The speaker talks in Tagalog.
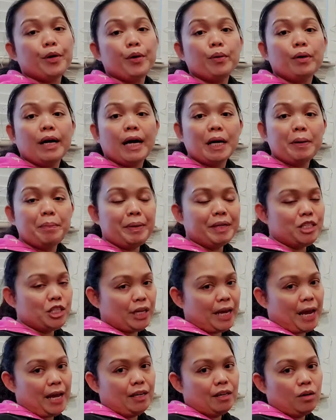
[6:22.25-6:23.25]
po yung garbage
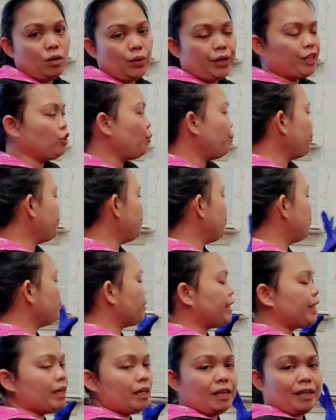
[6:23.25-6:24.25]
can ko. Ito po yung
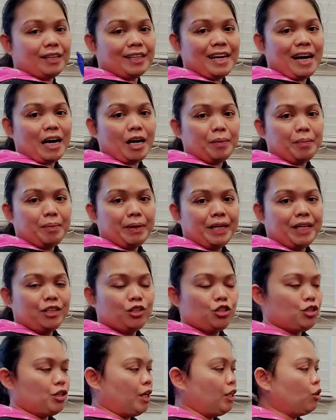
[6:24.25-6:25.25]
regular
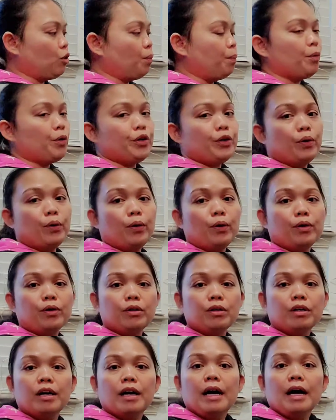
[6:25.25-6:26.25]
garbage. Ito po
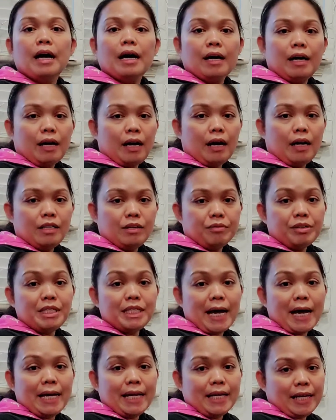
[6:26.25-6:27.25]
yung uh,
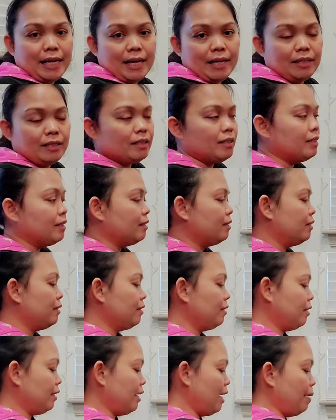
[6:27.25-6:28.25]
recycle.
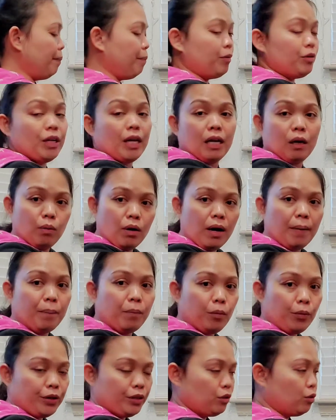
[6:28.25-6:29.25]
Kaya po dalawa
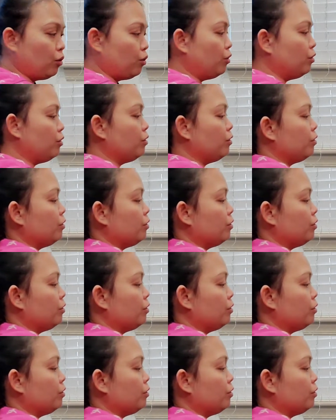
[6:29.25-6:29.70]
po ito.